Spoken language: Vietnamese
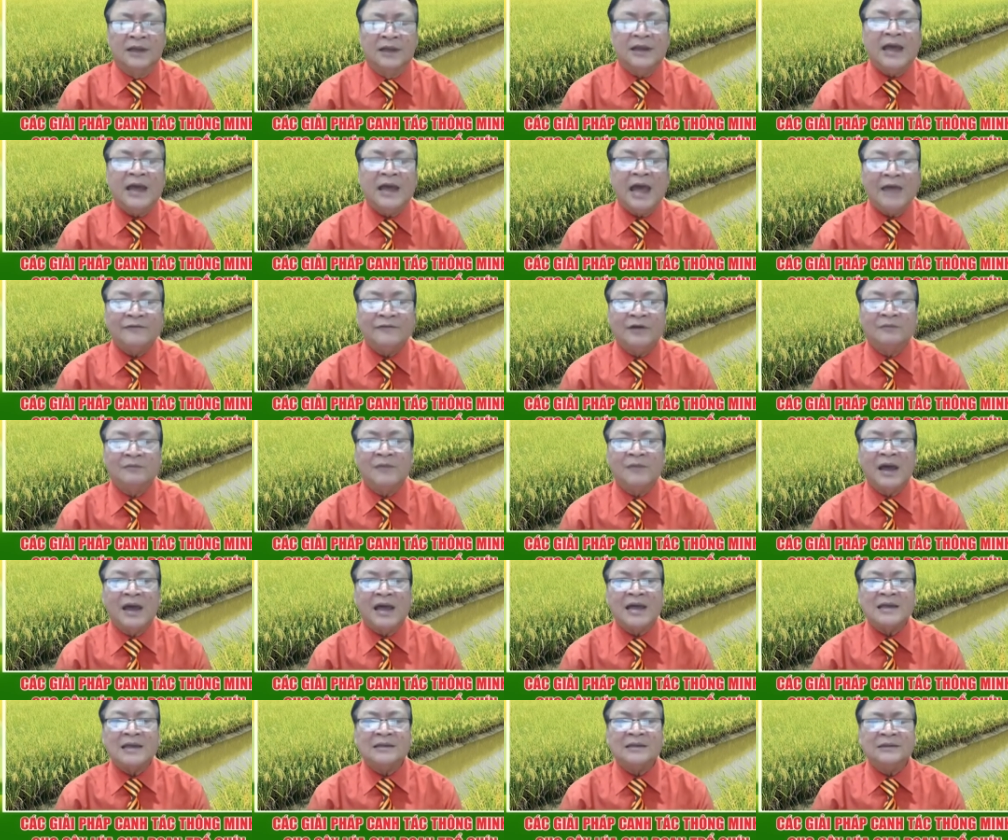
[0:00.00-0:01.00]
đó 2 phần
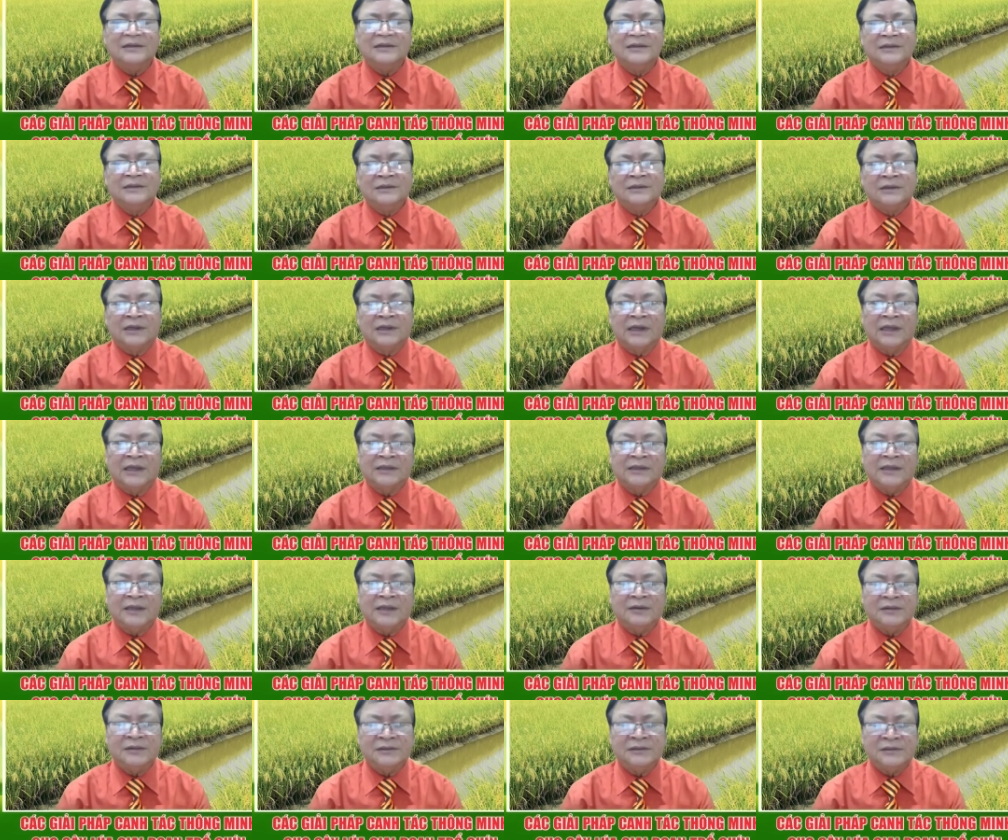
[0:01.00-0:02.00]
ba cái
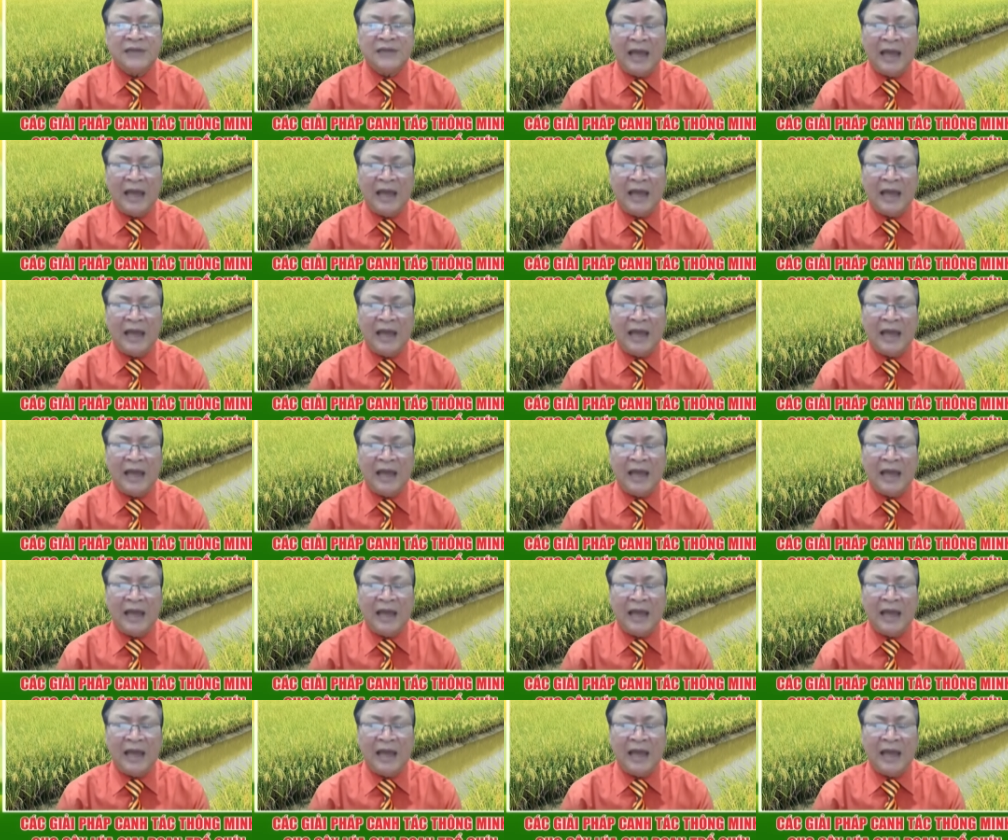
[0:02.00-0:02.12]
cái